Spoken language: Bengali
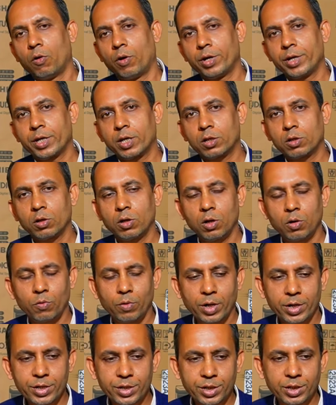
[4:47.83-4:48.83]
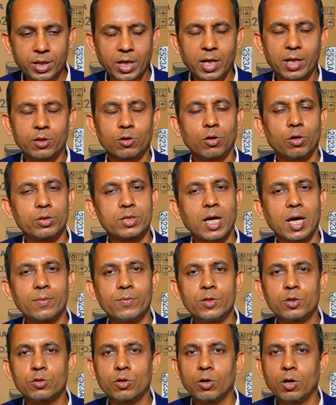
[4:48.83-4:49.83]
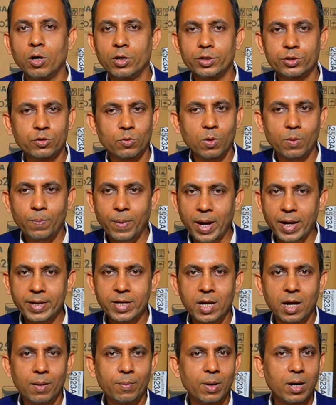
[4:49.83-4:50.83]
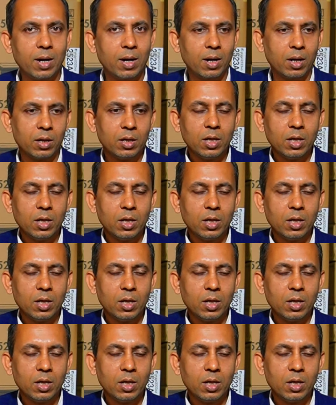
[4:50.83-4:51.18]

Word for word: অনেকে তো ওয়ারেন্টি দেয় তো সার্ভিস তো অনেক সময় পাই না বা